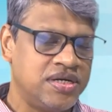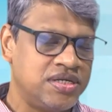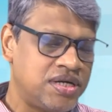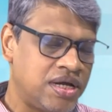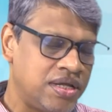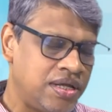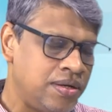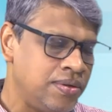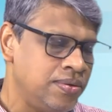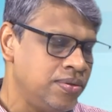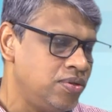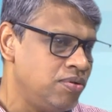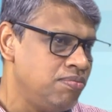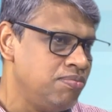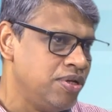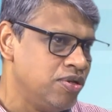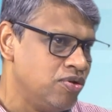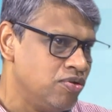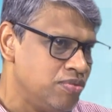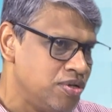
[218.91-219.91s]
সাধারণত
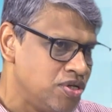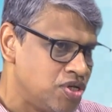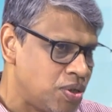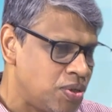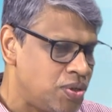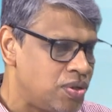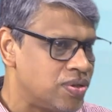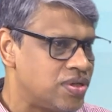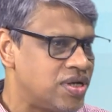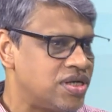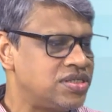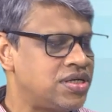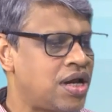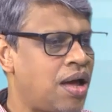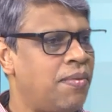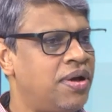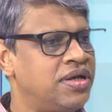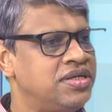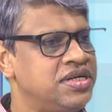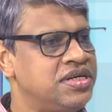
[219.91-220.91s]
মৃদু বিষণ্নতা
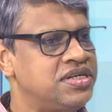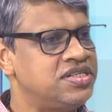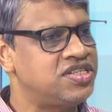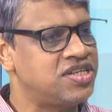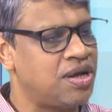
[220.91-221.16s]
সামাজিক